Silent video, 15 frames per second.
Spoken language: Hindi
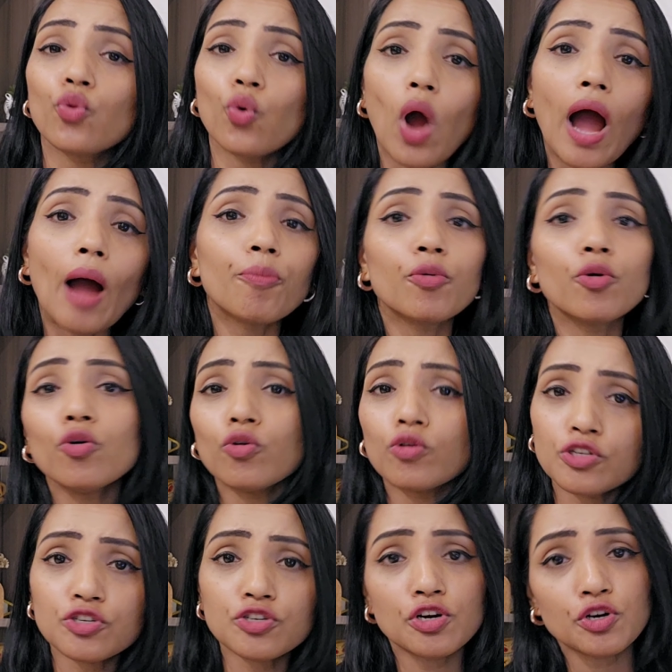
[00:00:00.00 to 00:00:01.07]
तो आपको
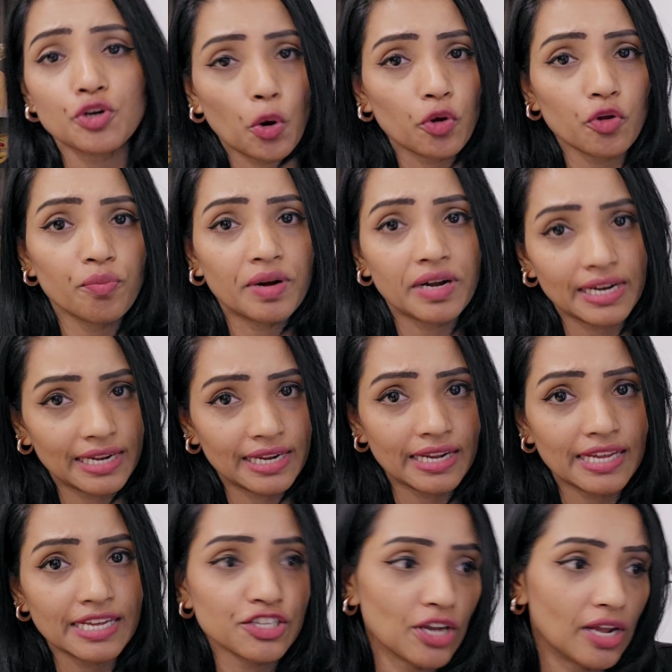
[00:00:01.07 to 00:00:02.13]
ओरिजिनल डॉक्यूमेंट
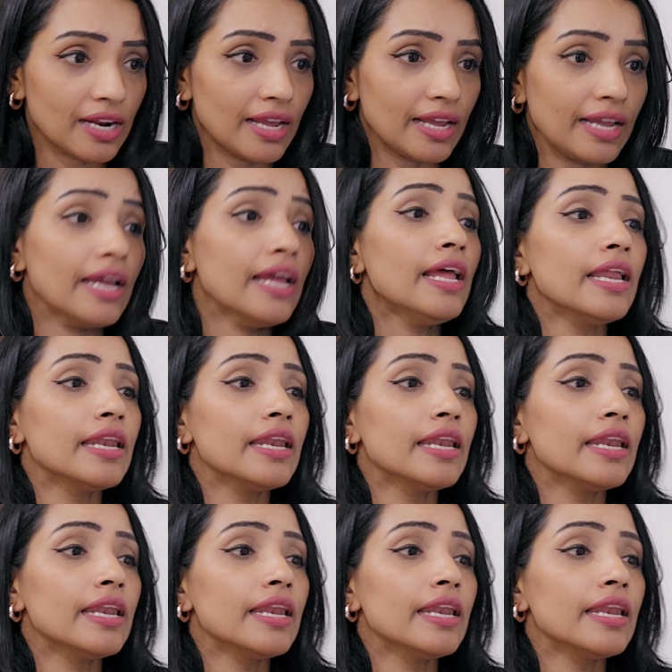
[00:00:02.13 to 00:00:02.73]
लेके जाना है